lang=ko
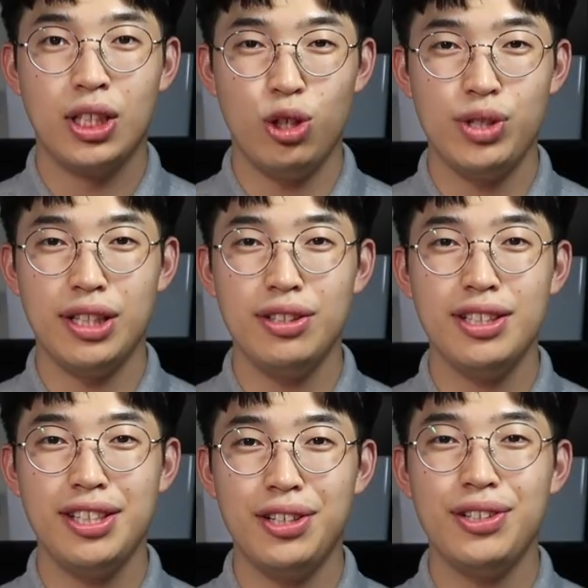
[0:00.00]
여러분
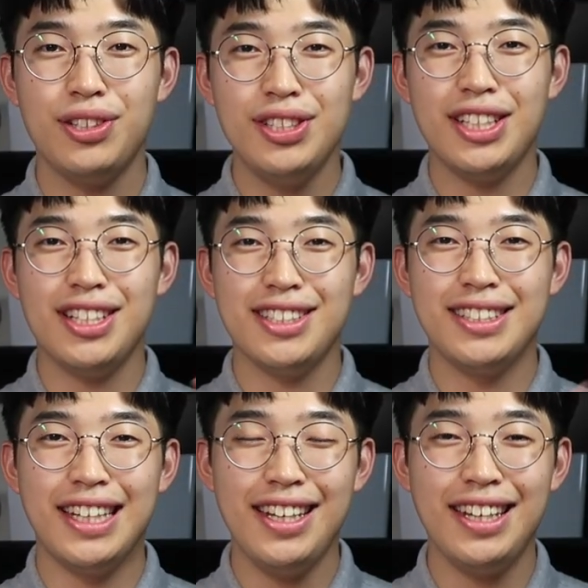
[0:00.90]
안녕하세요.
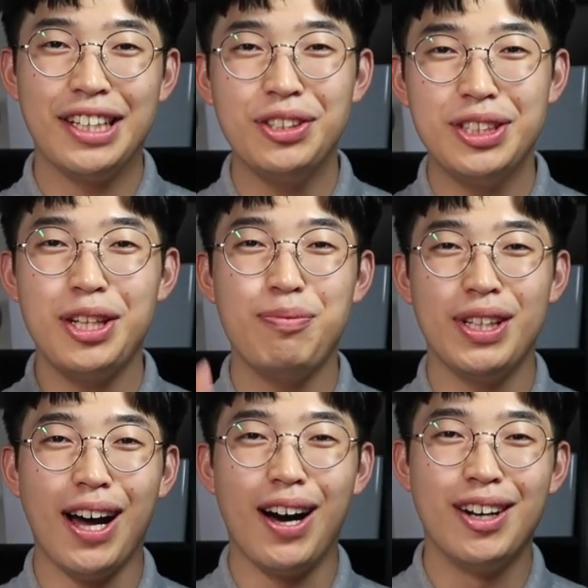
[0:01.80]
현찬학트의
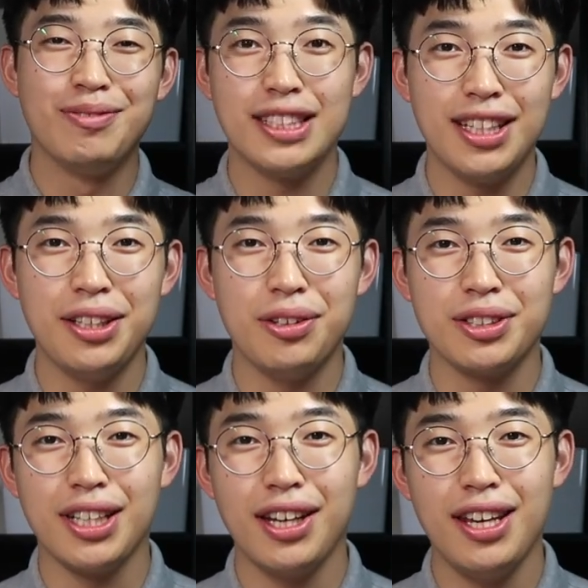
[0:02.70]
현찬입니다. 지난
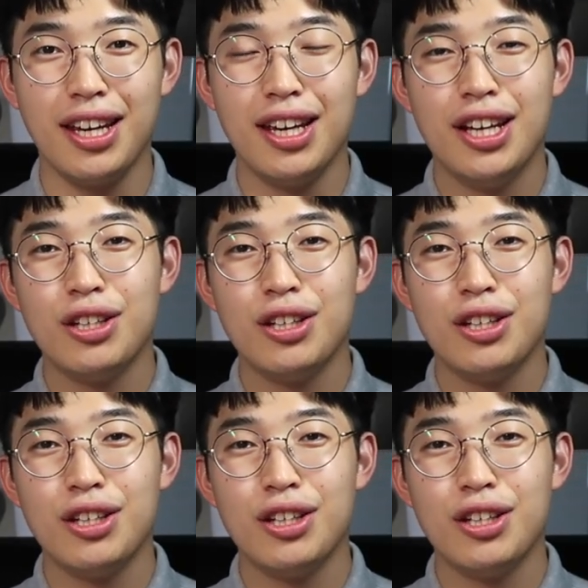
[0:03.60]
영상에